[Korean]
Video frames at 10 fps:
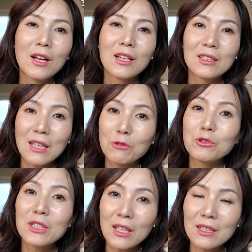그냥
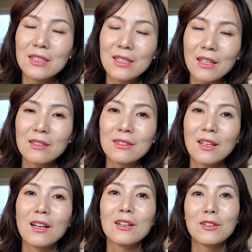우리의 인생은
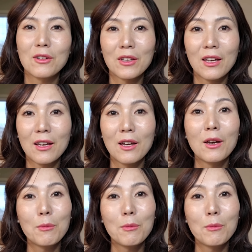그렇게